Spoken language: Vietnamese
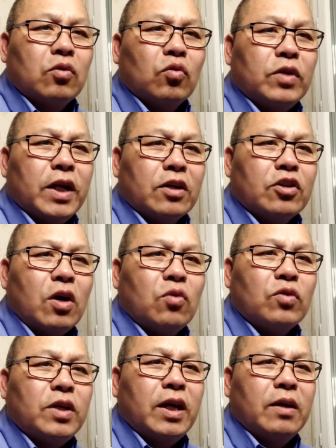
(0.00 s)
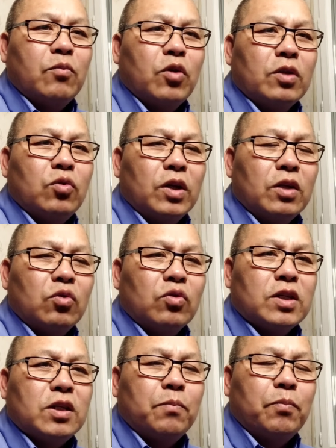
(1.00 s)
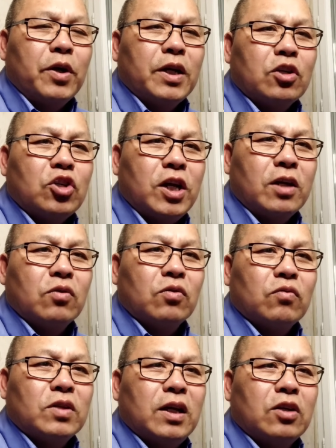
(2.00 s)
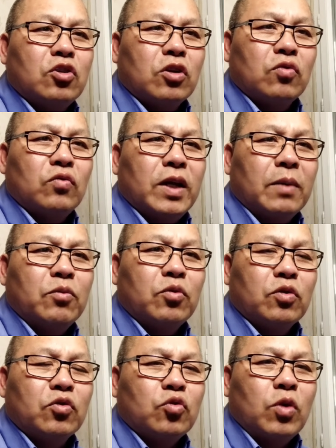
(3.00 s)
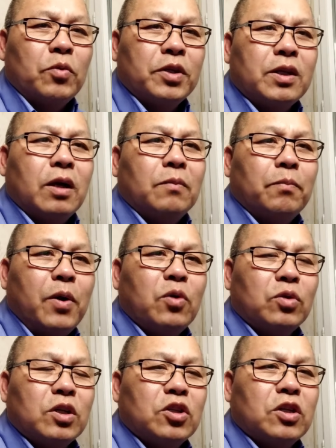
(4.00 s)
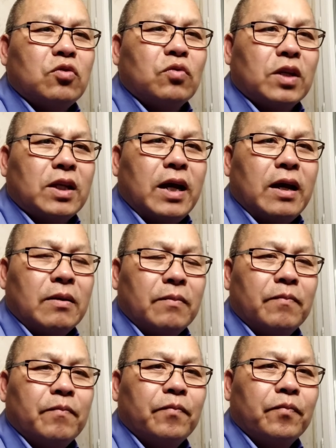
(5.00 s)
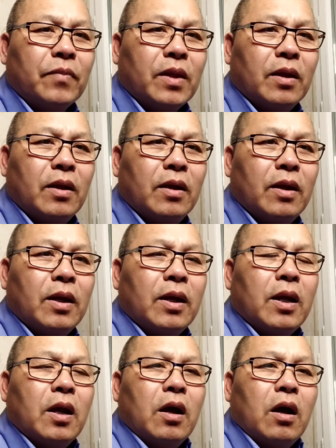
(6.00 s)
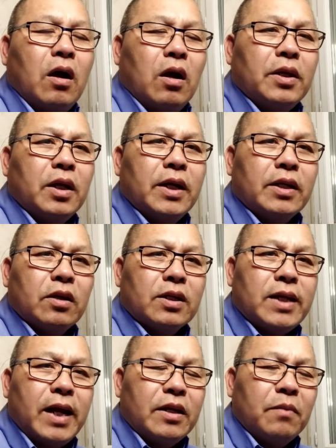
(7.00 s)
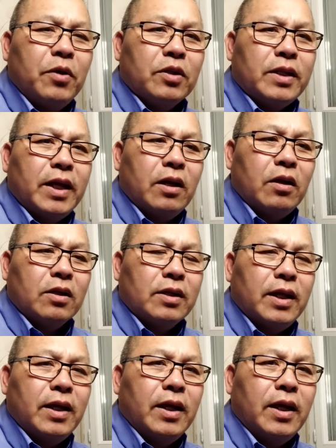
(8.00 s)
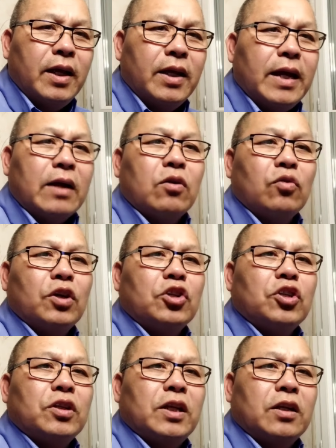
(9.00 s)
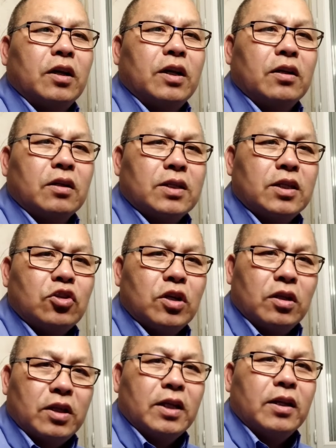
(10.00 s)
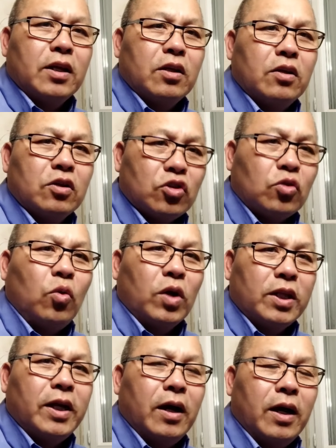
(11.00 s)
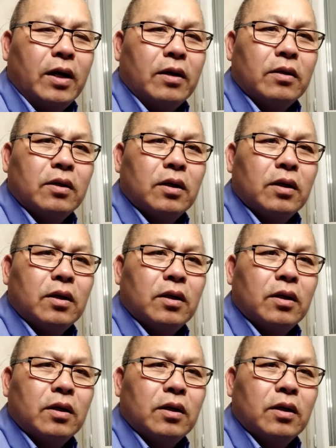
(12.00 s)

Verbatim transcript: tu niệm đâu kia mua vừa ít tu chỉ bao niệm chết đâu tu chỉ cho tu niệm mua đâu xuống muốn giờ bao thế sẽ rồi nhà họ giờ này chẳng sai nhầm là tệ là tí nhà cô giờ chỉ tí giờ này giờ chỉ chữa tí này giờ xóa thế à